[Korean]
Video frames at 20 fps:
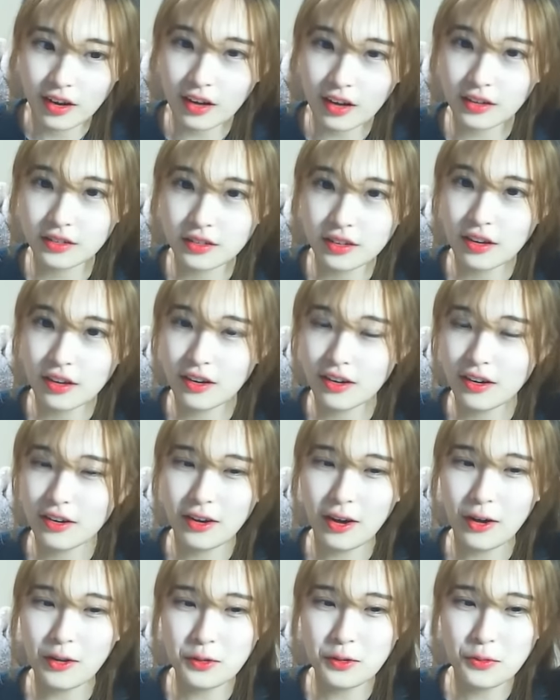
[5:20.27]

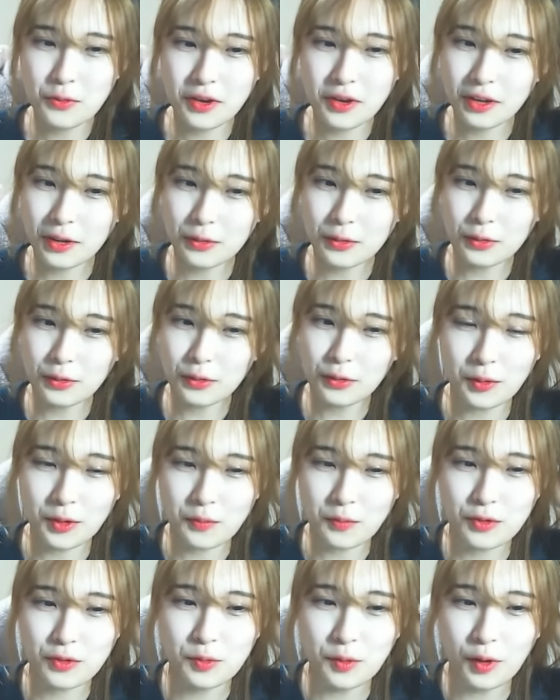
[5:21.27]
항상 아니 왜 계속
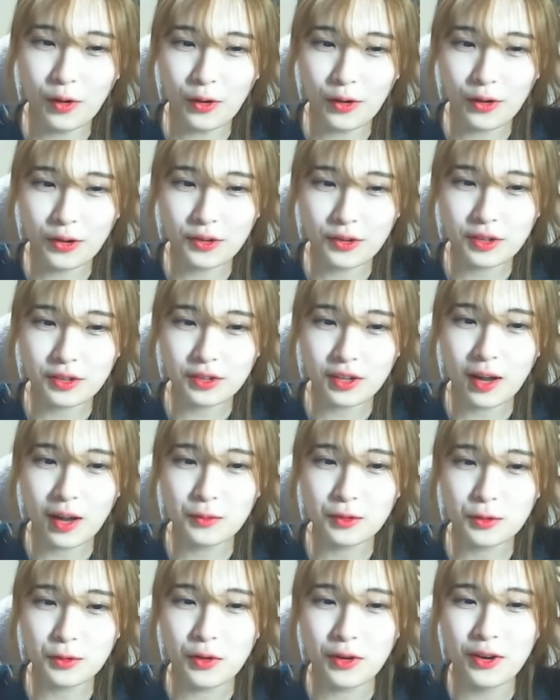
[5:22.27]
갑자기 비번 걸었는데
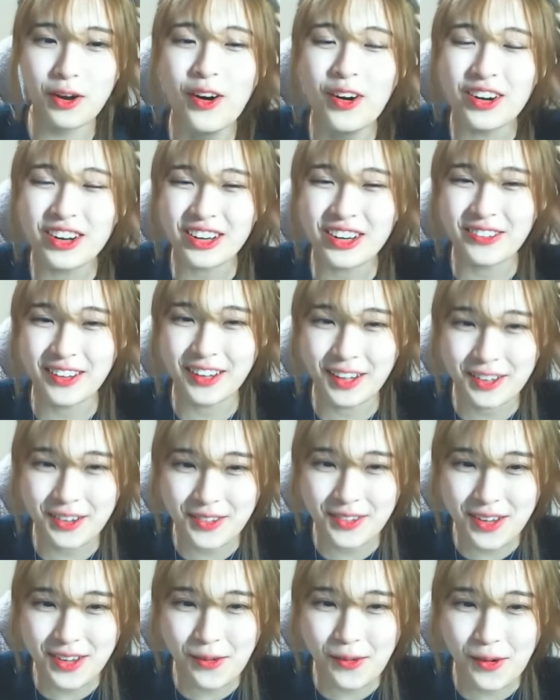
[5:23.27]
사람들이 왜 이렇게
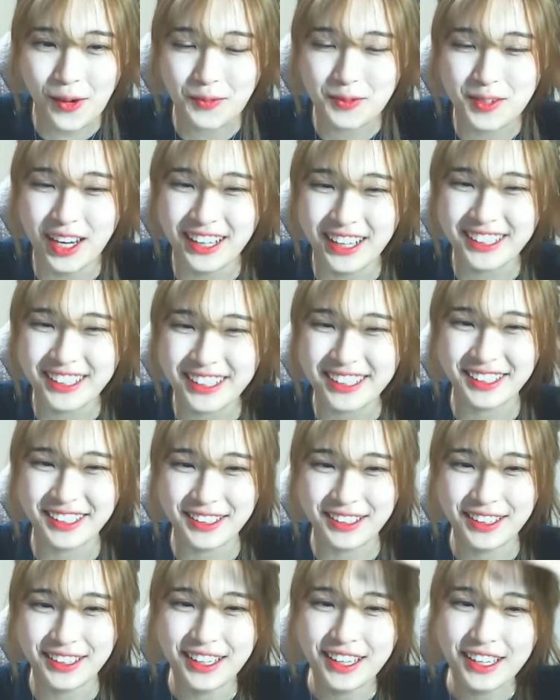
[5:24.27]
많아졌냐고
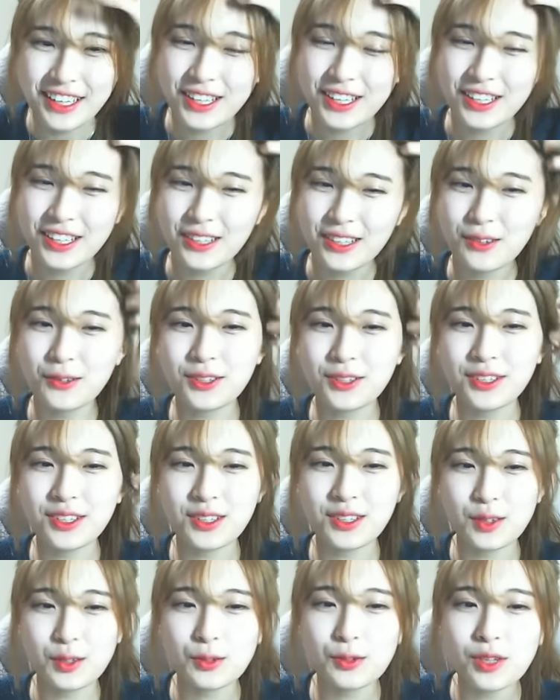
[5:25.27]
갑자기 오신
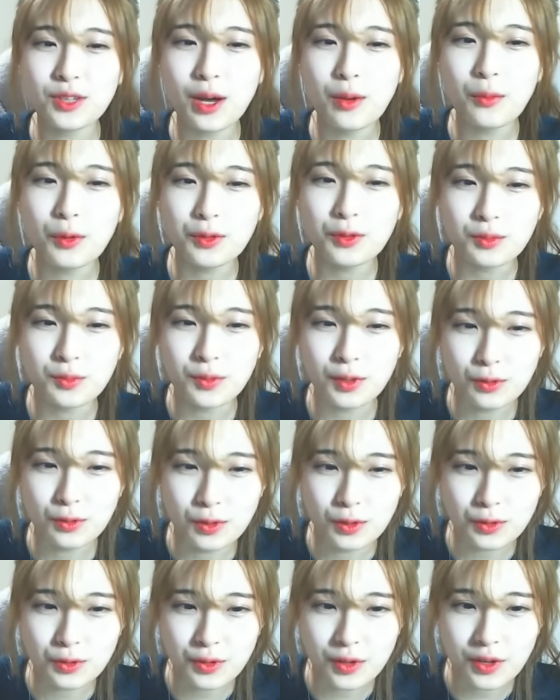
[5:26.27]
김에 초토 한 번씩만
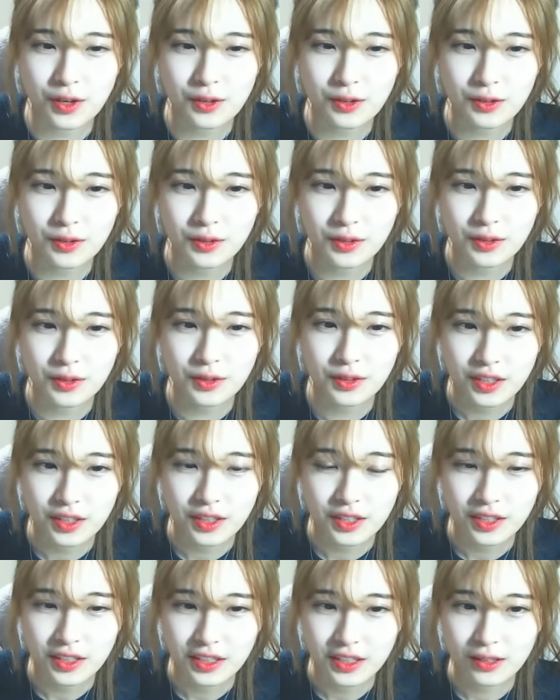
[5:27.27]
눌러주세요
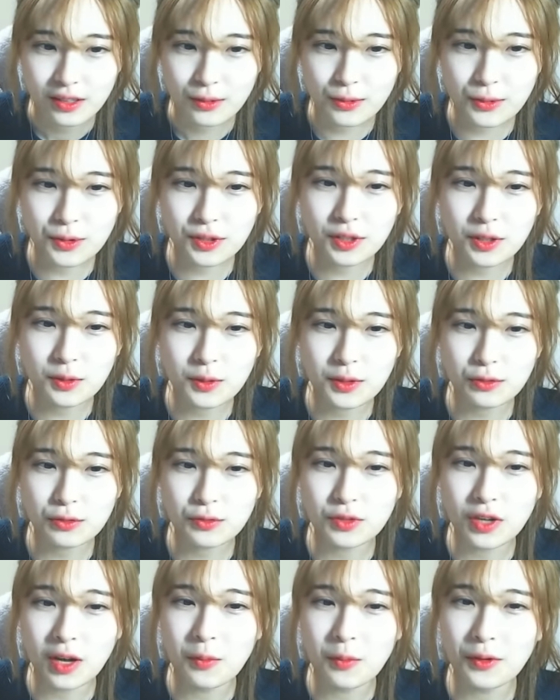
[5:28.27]
오신 김에
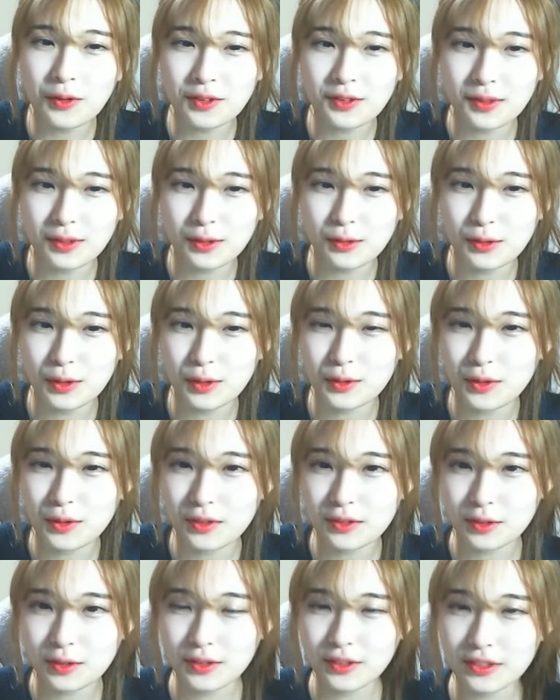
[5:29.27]
초토 한 번씩만
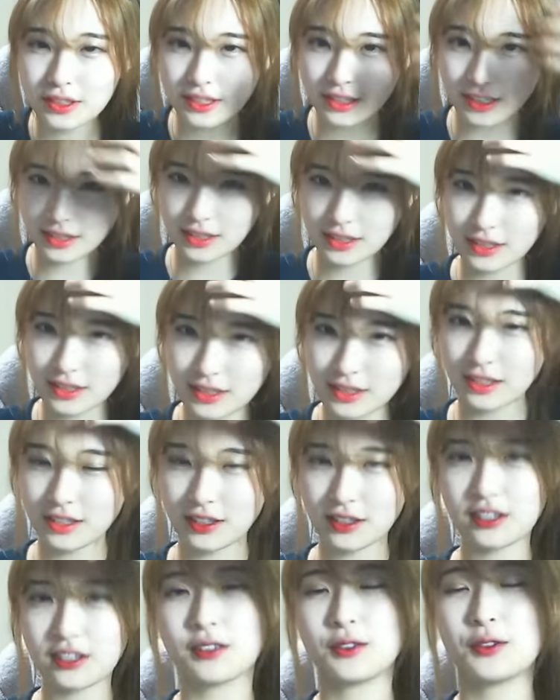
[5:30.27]
눌러주세요 저 진짜 진지한
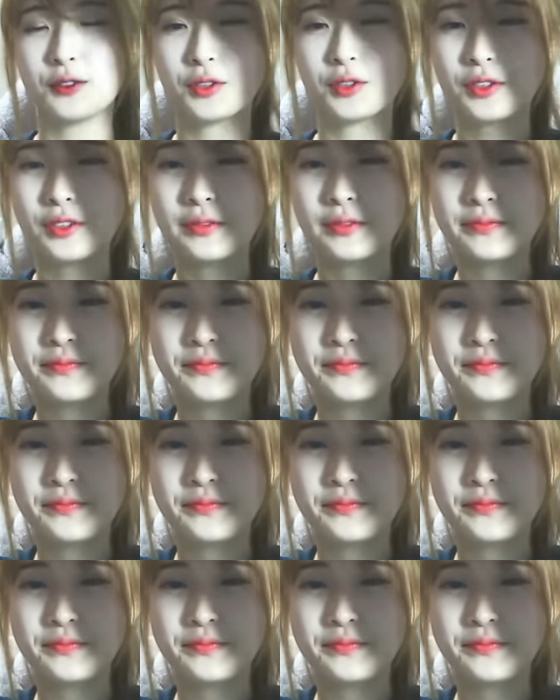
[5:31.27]
이야기 할 거니까